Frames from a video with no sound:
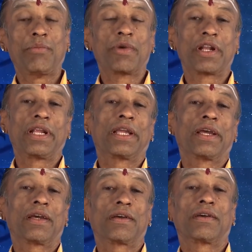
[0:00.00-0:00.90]
ஜம்முன்னு
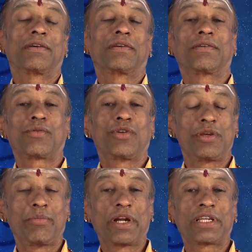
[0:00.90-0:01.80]
நீங்கள்
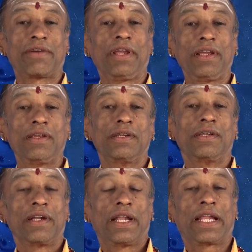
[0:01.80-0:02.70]
கொஞ்சம் படித்தாவே
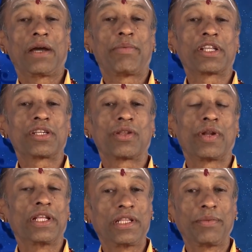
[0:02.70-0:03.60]
நிறையா
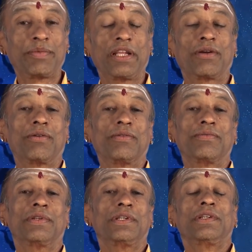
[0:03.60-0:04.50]
படித்ததுனுடைய திருப்தி இருக்கும்
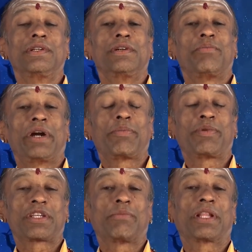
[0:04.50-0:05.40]

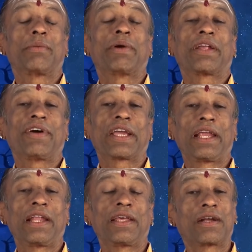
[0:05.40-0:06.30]
படிப்பு சம்மந்தப்பட்ட
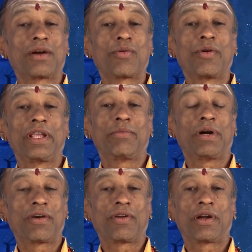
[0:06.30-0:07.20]
வகையில் இருக்கக்கூடிய
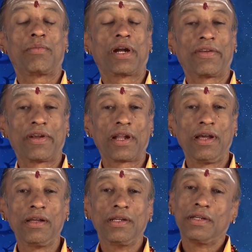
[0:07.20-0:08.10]
மாணவர்கள்
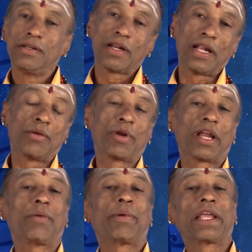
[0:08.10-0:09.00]
மாணவிகள்லாம் நல்ல
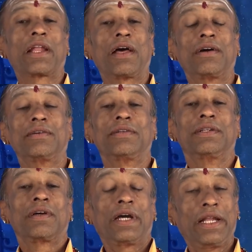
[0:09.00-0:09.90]
முறையில் படிக்கலாம்
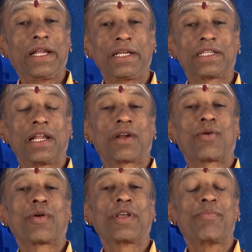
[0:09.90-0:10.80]
கன்னிராசியில்
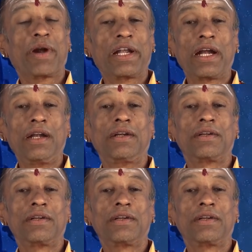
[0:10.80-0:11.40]
இருக்கக்கூடிய பெண்கள்